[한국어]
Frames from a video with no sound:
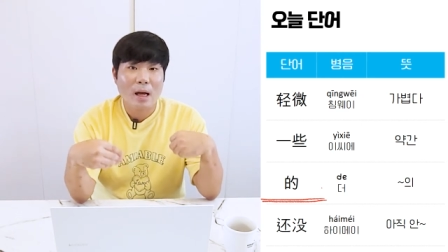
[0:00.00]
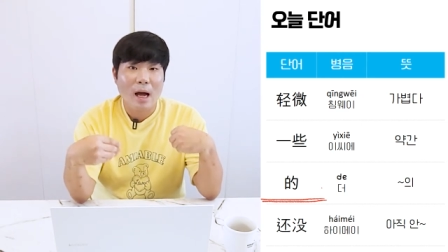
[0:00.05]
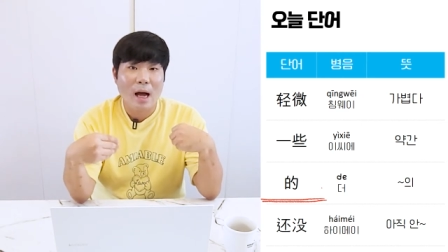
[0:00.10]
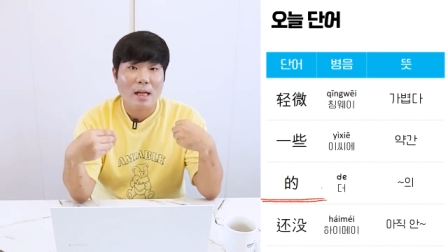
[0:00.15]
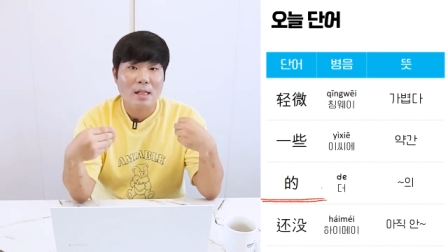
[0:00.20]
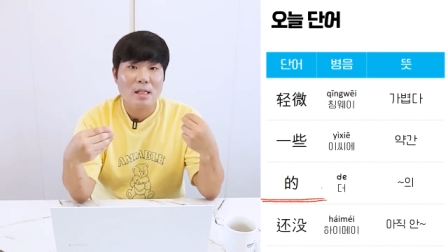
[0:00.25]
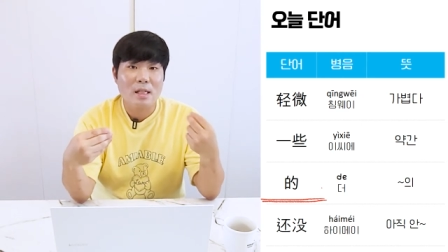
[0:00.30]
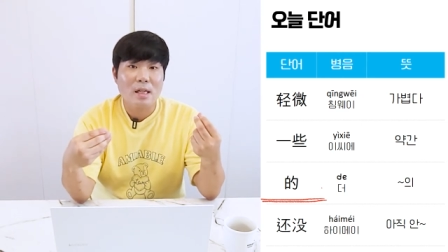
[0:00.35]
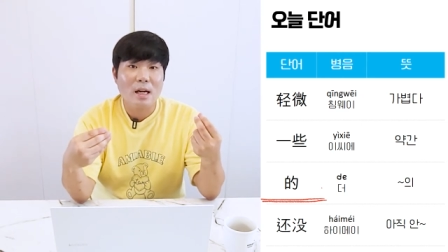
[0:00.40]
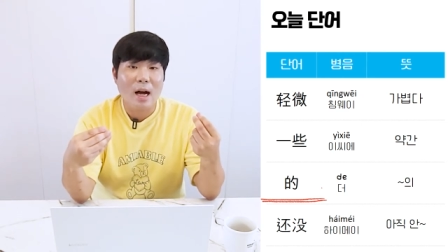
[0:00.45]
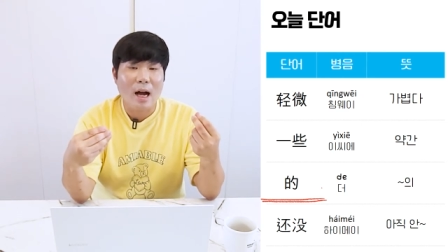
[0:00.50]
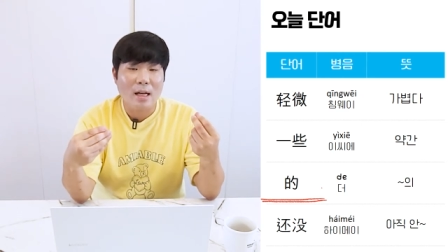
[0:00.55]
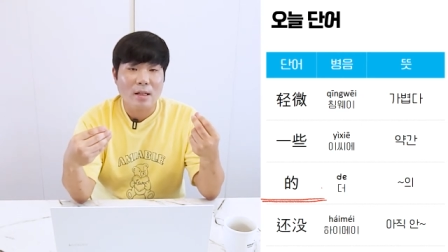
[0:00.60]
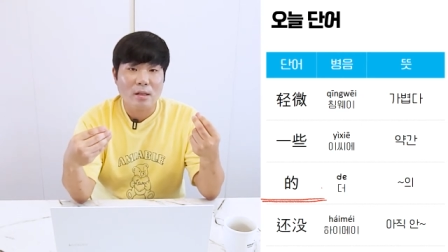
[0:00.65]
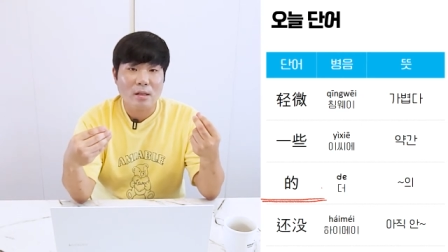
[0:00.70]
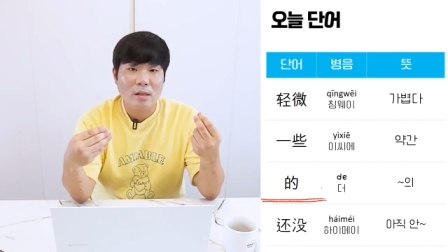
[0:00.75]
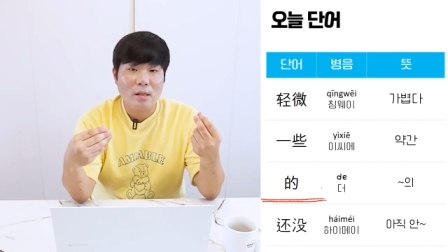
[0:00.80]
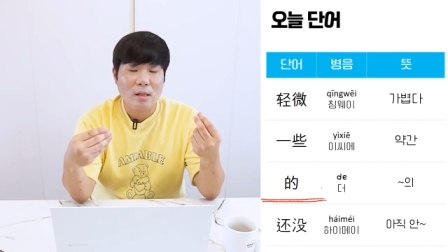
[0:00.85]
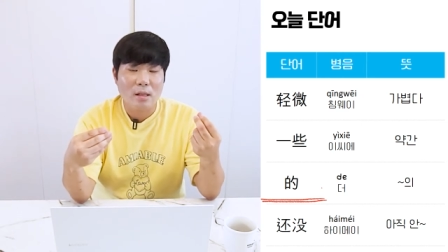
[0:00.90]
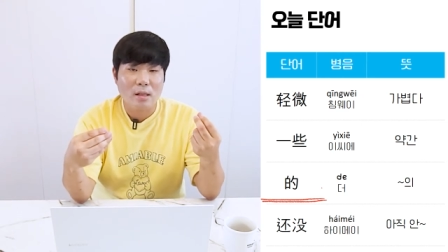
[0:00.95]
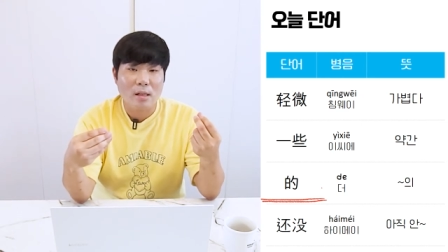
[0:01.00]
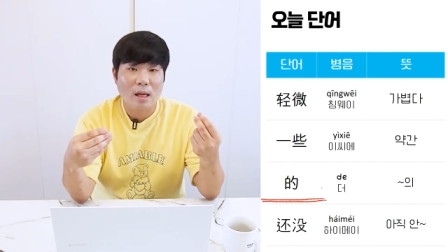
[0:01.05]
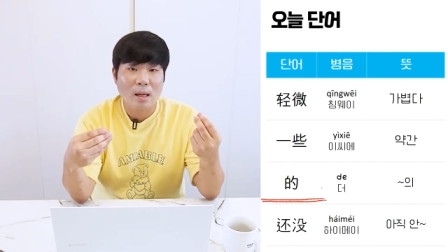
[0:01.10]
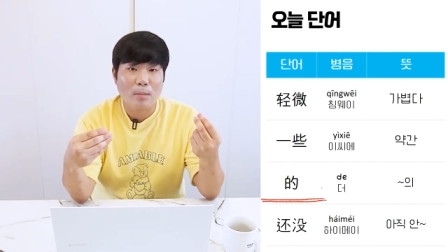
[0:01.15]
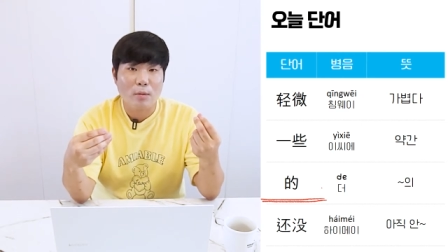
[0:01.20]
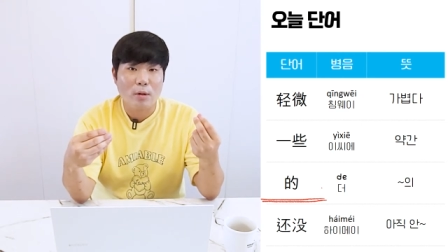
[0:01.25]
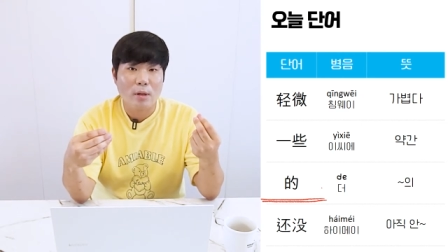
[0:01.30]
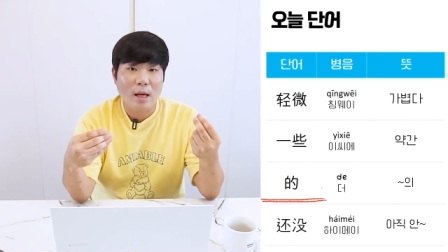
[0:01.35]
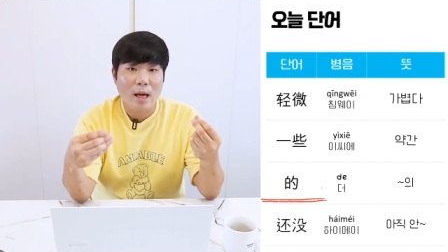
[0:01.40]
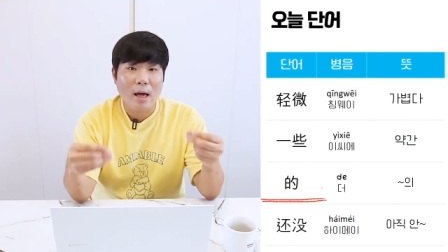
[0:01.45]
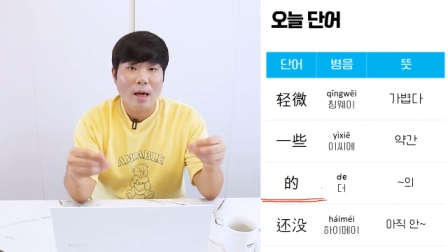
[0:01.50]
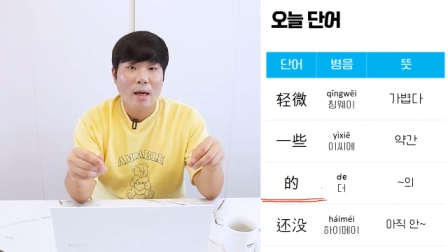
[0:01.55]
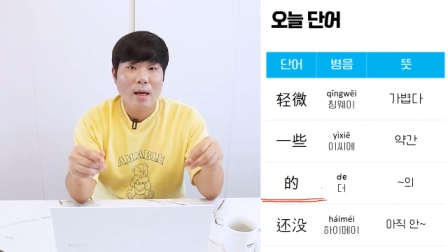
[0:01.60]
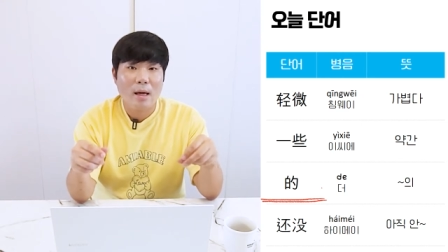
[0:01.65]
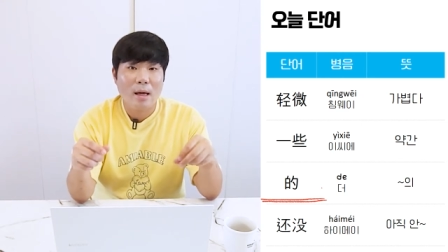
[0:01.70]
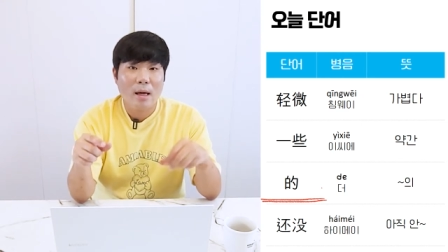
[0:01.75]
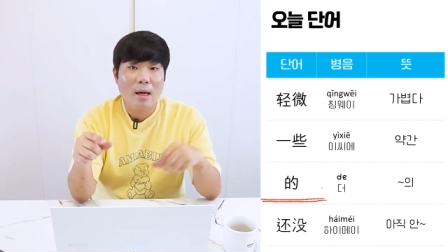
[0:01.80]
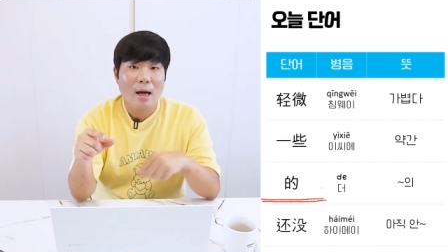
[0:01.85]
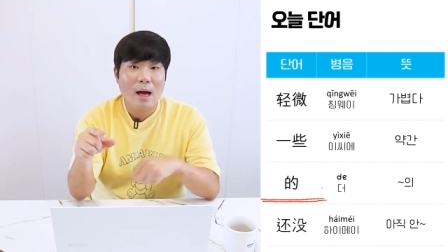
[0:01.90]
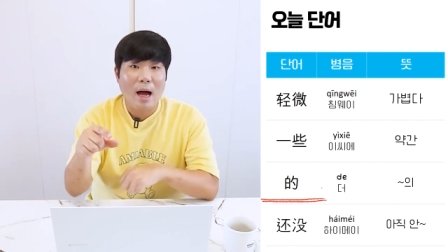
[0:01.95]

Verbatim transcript: 아직 안은 이렇게 하면 돼